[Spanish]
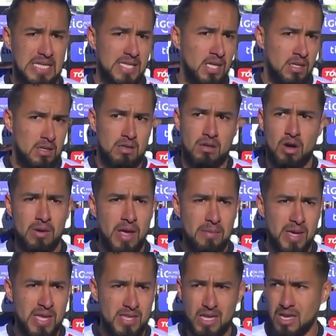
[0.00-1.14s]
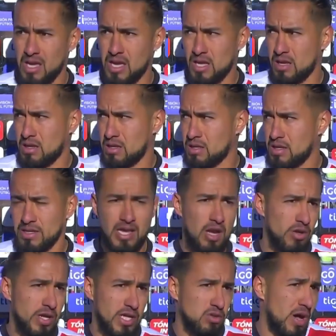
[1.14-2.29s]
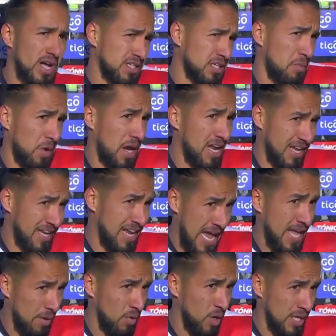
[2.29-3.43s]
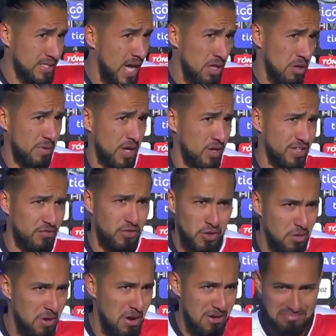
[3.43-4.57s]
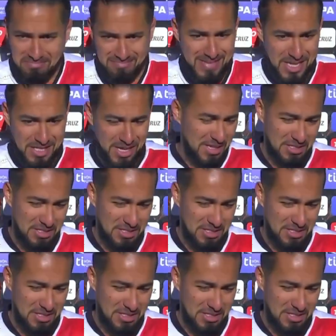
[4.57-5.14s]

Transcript: obviamente hice algunas jugadas que por ahí le, le hayan molestado, pero es fútbol, eso,